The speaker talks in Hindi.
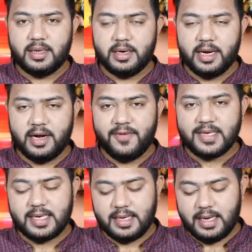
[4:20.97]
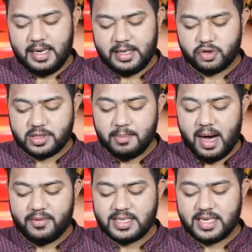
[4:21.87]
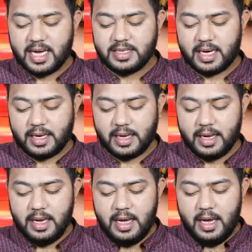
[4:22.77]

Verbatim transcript: डेट फिक्स नहीं है लेकिन जो संभावना जताई जा रही है